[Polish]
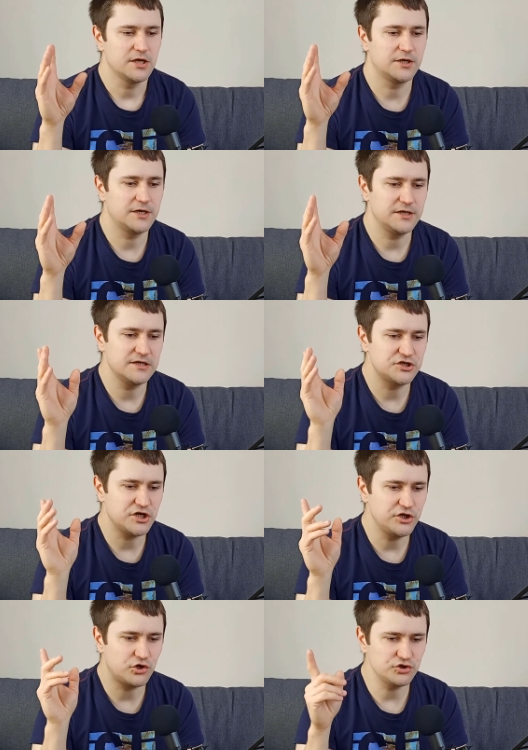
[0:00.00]
E,
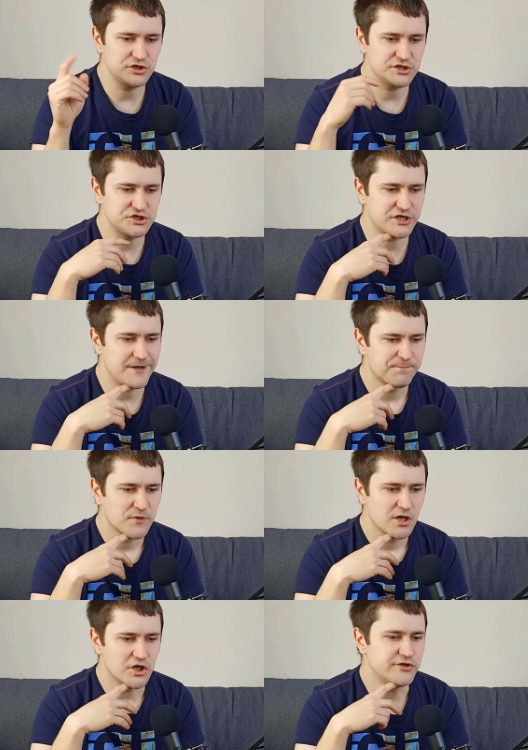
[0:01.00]
jeżeli chodzi jeszcze
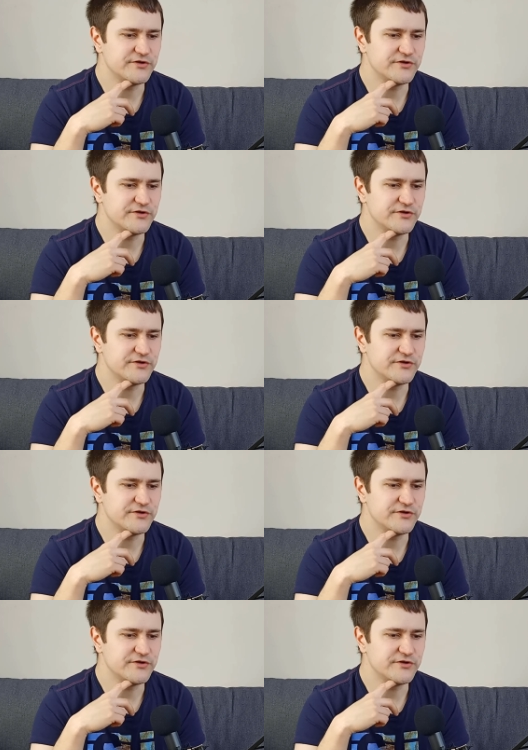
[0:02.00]
i